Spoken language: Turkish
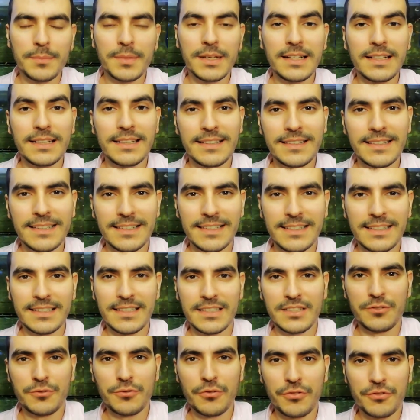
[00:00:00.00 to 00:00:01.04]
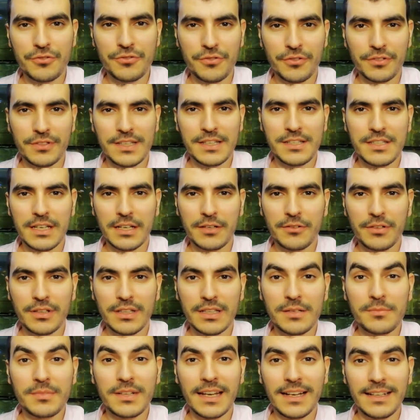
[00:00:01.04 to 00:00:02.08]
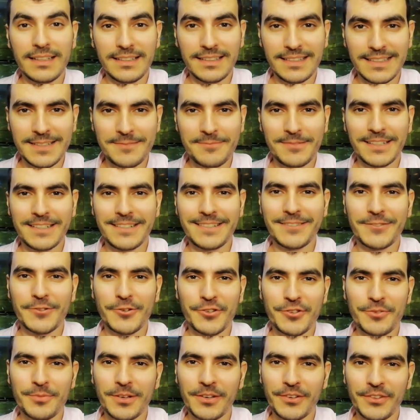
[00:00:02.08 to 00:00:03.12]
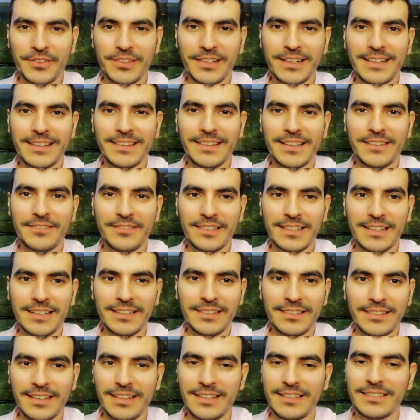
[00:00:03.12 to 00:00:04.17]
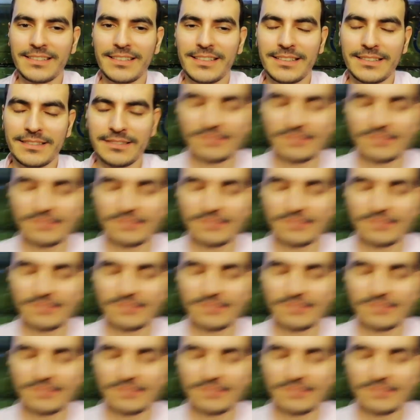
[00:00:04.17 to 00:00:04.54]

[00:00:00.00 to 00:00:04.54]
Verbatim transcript: Beni izlediğiniz için çok çok teşekkür ederim. Kendinize iyi bakın. Görüşmek üzere. Sevgiler, saygılar.